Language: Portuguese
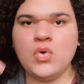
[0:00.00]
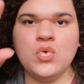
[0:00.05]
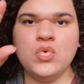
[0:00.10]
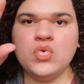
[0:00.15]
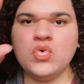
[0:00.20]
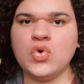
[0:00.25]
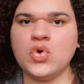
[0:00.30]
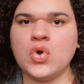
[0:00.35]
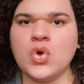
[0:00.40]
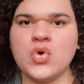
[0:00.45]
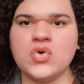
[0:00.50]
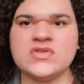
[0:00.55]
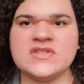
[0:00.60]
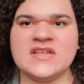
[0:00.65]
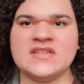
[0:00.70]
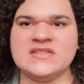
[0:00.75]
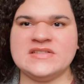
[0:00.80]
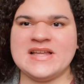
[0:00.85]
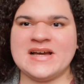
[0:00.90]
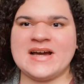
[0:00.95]
um
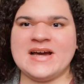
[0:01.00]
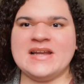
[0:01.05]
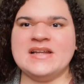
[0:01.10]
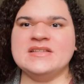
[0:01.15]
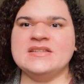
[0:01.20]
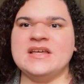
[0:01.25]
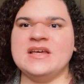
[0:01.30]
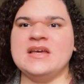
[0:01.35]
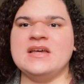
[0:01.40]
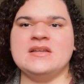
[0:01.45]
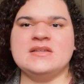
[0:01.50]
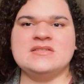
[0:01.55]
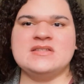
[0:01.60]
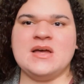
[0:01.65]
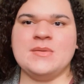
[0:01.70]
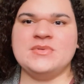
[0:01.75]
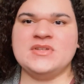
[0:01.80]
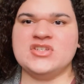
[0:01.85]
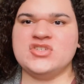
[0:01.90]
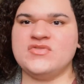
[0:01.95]
close assim na cara dele,
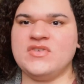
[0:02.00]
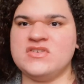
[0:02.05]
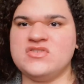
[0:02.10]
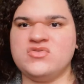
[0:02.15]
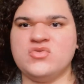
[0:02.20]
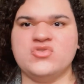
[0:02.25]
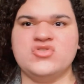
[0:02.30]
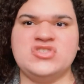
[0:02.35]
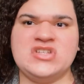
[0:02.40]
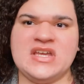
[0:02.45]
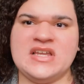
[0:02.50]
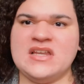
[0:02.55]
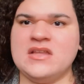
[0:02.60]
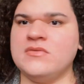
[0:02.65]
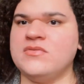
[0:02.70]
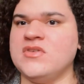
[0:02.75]
sabe, nas feições dele,